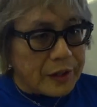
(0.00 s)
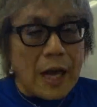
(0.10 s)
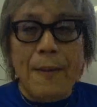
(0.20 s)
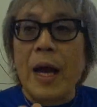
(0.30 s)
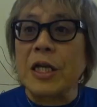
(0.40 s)

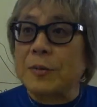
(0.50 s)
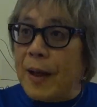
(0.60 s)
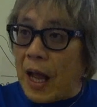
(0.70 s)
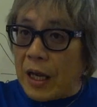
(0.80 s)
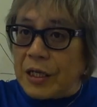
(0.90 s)
山が一
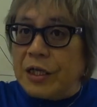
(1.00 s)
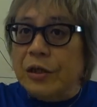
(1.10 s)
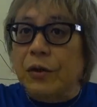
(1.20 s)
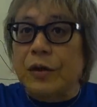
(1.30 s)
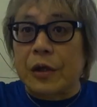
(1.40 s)
番激し
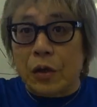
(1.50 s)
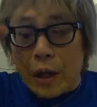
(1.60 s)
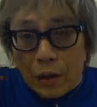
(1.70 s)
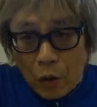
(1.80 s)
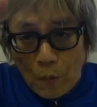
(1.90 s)
い時って
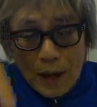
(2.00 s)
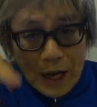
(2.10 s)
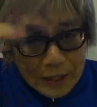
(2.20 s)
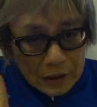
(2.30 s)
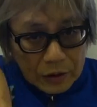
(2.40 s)
あの細
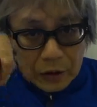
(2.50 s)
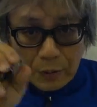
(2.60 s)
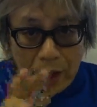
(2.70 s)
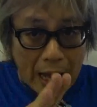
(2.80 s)
かいそれとも